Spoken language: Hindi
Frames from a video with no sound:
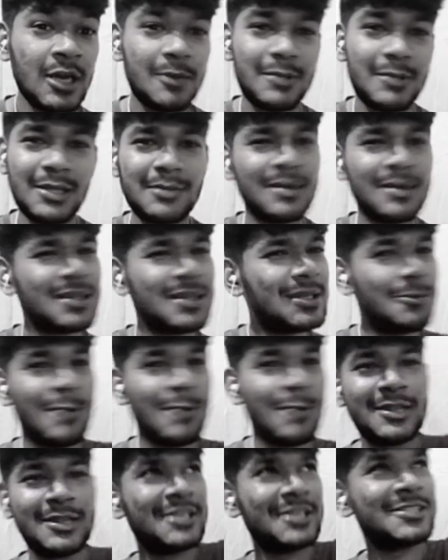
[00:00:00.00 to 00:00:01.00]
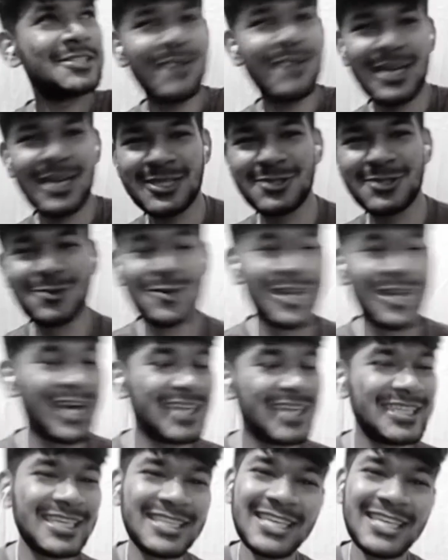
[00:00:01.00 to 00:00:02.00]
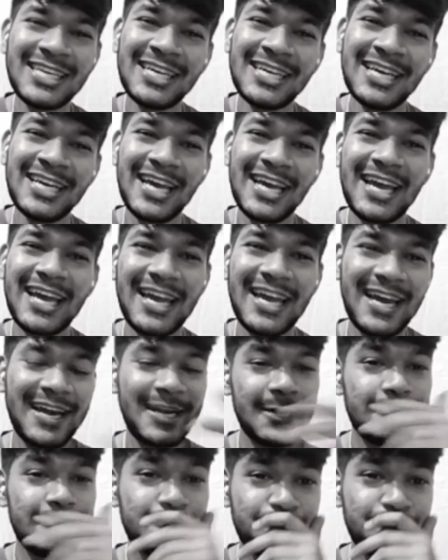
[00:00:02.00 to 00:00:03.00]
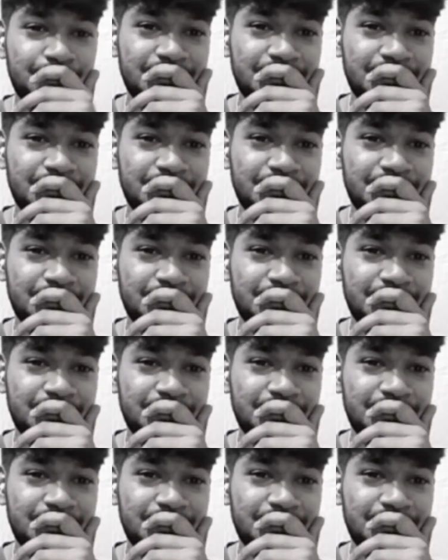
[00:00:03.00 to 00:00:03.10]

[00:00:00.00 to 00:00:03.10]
मतलब कि एकदम अंतरिक्ष वाला जोन ला दिए थे एंड